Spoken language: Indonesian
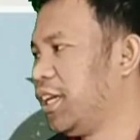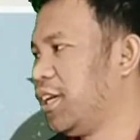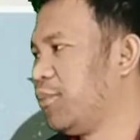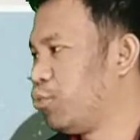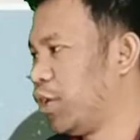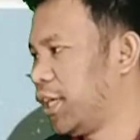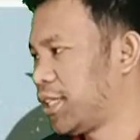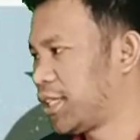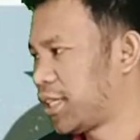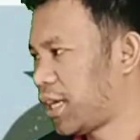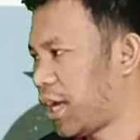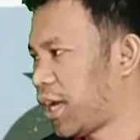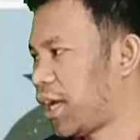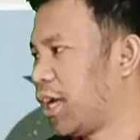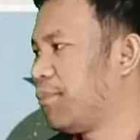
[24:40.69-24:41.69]
mulai
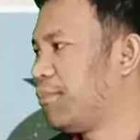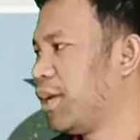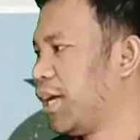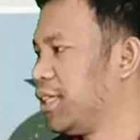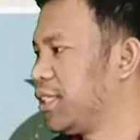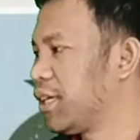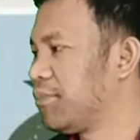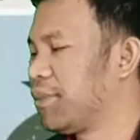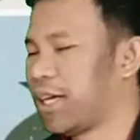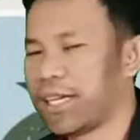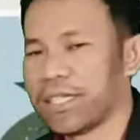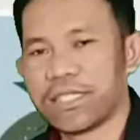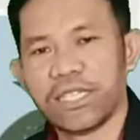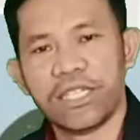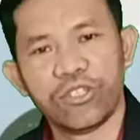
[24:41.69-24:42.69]
sekarang belajar
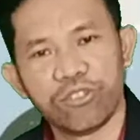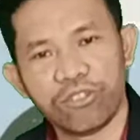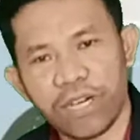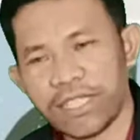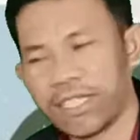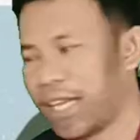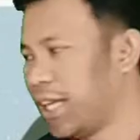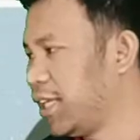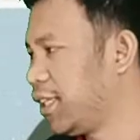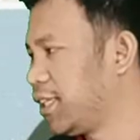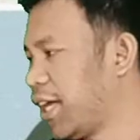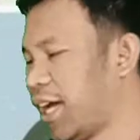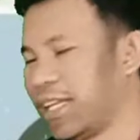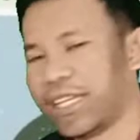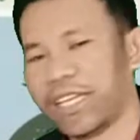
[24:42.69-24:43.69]
mengasihi Tuhan ya Lita
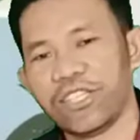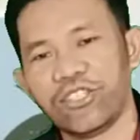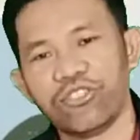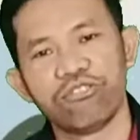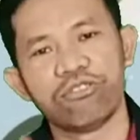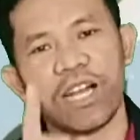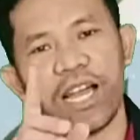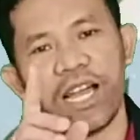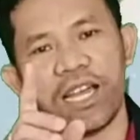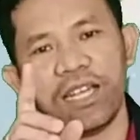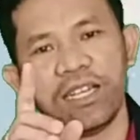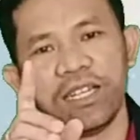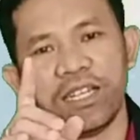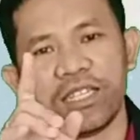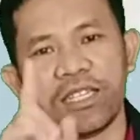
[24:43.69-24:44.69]
dan juga
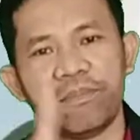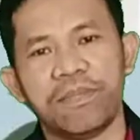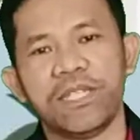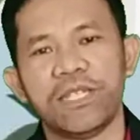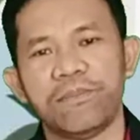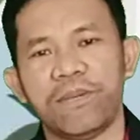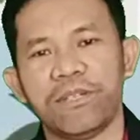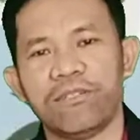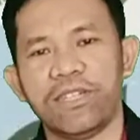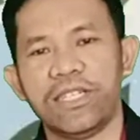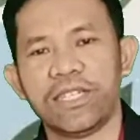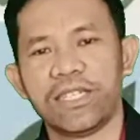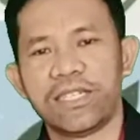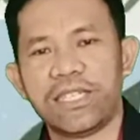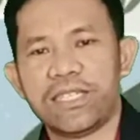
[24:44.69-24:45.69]
teman-teman Wonder
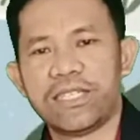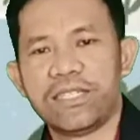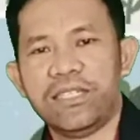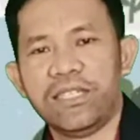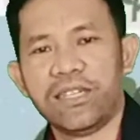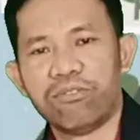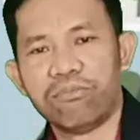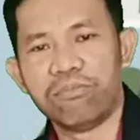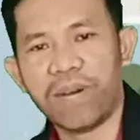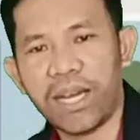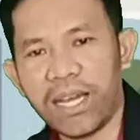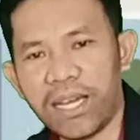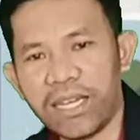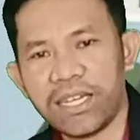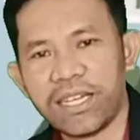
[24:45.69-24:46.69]
Kids di
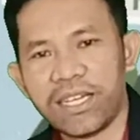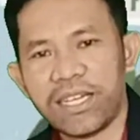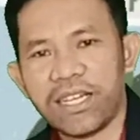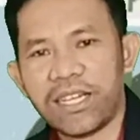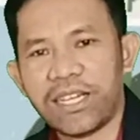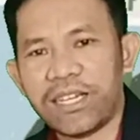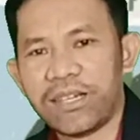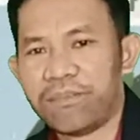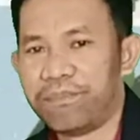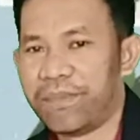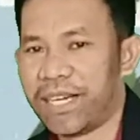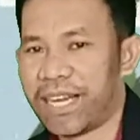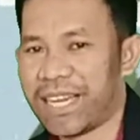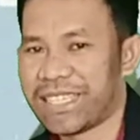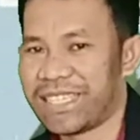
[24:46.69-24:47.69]
rumah
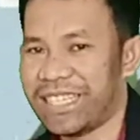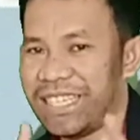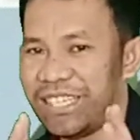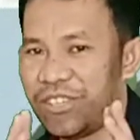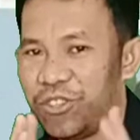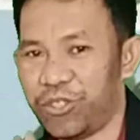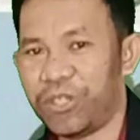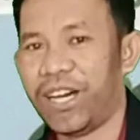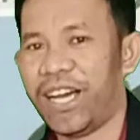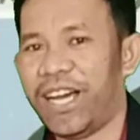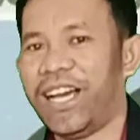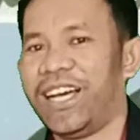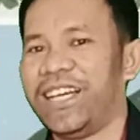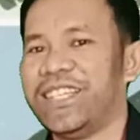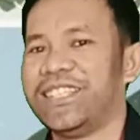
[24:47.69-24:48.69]
mengasihi
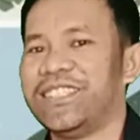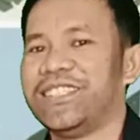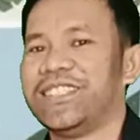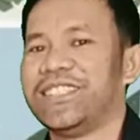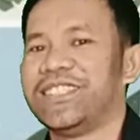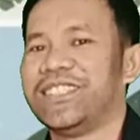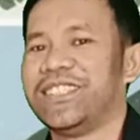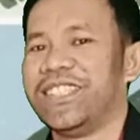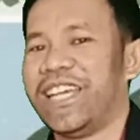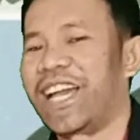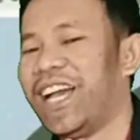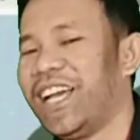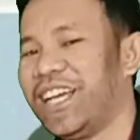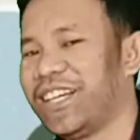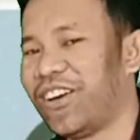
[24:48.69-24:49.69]
Tuhan
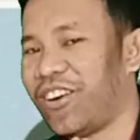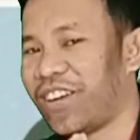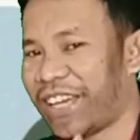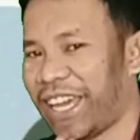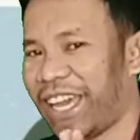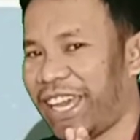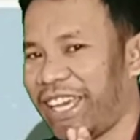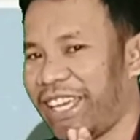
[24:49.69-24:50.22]
ya oke okay?